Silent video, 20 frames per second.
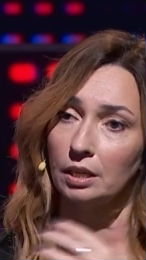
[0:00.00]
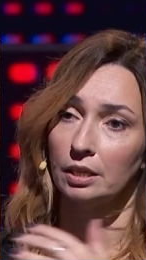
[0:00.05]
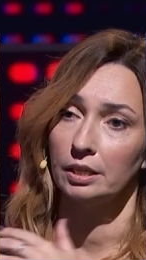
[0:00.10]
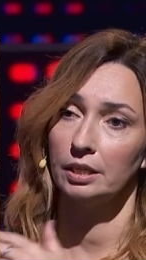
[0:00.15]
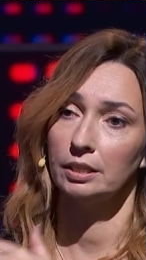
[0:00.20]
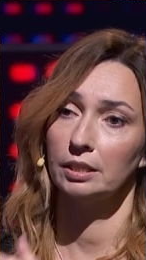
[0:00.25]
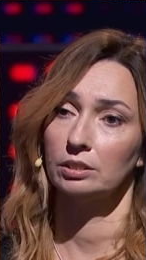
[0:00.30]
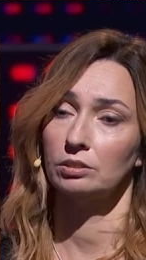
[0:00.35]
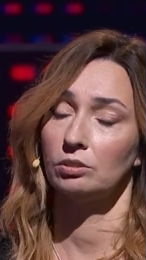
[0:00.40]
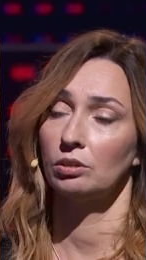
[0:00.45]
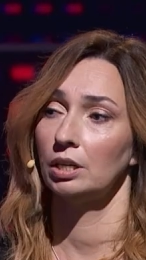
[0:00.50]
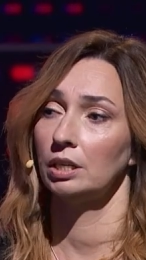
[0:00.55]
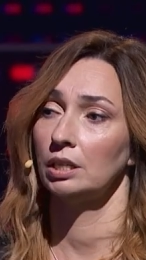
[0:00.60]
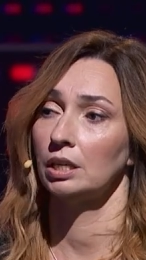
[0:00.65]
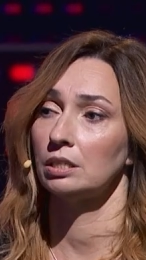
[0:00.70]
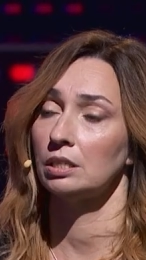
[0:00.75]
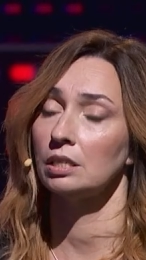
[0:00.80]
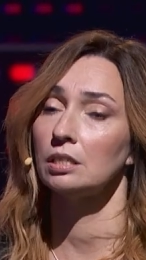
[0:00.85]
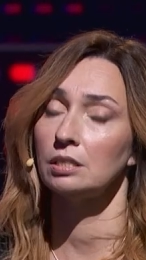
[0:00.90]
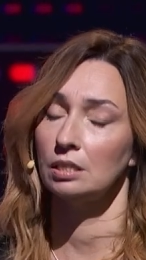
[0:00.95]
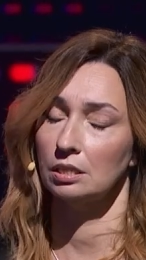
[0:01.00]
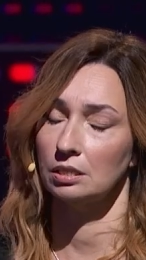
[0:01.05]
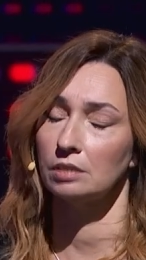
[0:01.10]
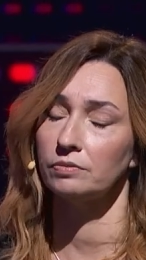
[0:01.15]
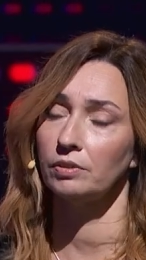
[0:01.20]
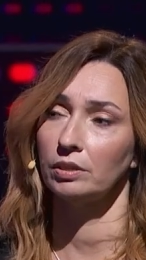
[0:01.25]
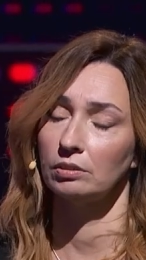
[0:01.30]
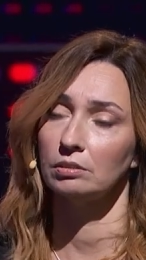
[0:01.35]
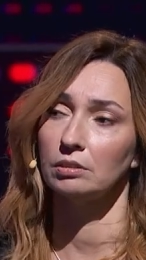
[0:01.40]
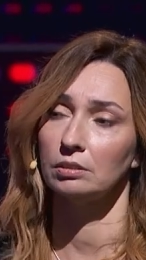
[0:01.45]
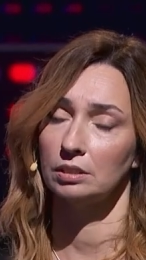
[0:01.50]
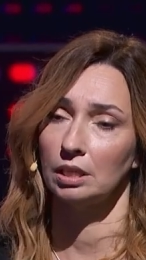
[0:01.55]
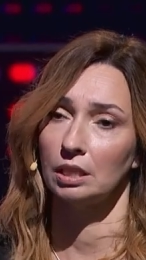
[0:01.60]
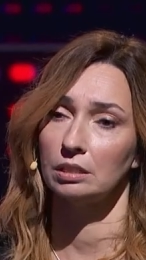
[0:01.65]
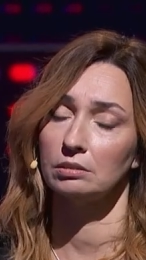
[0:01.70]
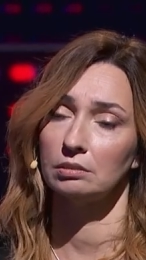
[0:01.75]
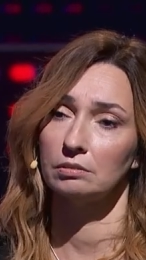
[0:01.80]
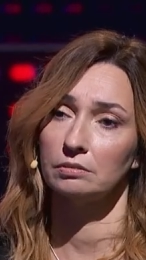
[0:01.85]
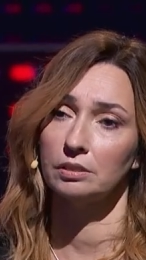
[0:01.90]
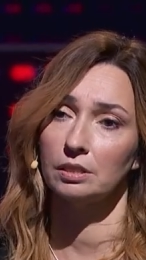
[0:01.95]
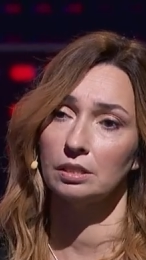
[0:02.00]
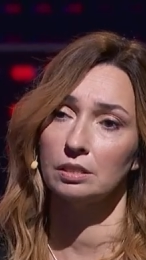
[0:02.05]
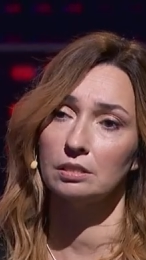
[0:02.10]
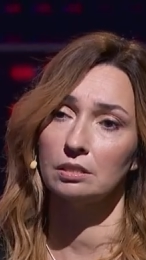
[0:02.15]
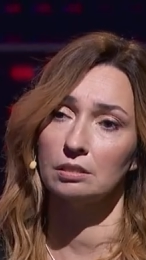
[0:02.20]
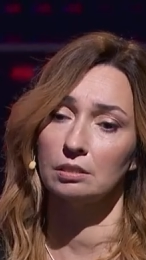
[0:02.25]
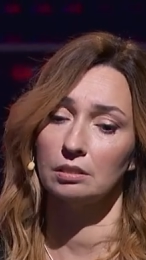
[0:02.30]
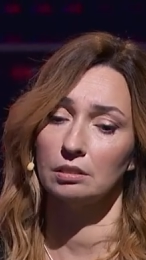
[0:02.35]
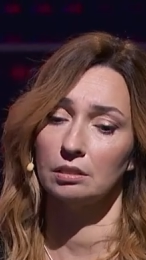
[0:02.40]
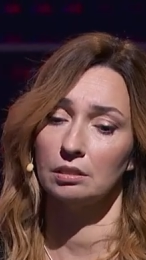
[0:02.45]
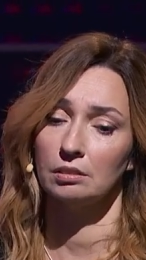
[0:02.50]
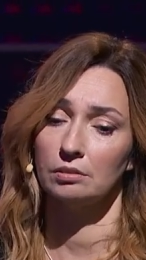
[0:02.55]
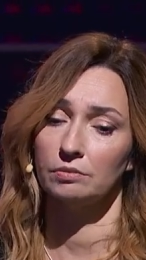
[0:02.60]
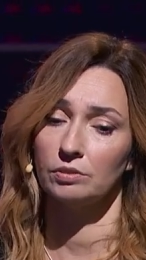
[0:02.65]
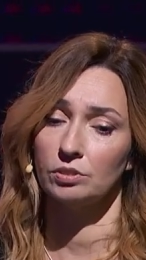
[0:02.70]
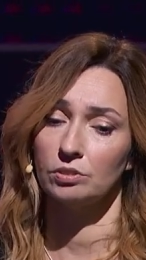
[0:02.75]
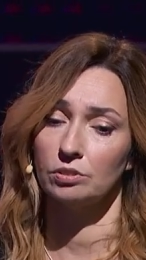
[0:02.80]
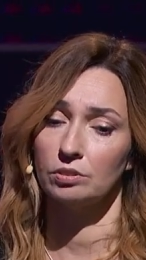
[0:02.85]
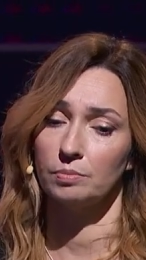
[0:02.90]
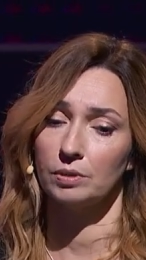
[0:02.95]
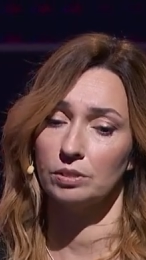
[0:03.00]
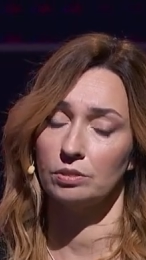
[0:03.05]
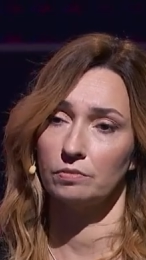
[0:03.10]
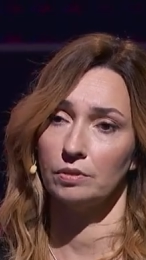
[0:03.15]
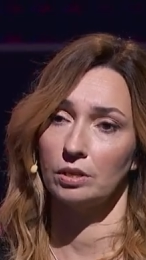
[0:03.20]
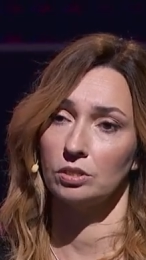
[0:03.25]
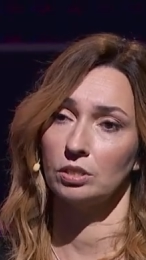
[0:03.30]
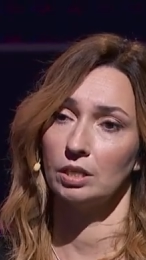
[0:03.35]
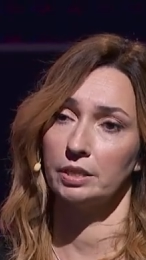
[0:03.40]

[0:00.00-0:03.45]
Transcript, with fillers: jednak trochę ze inaczej, ze, swojego kąta, no więc, y, więc to jest bardzo ważne.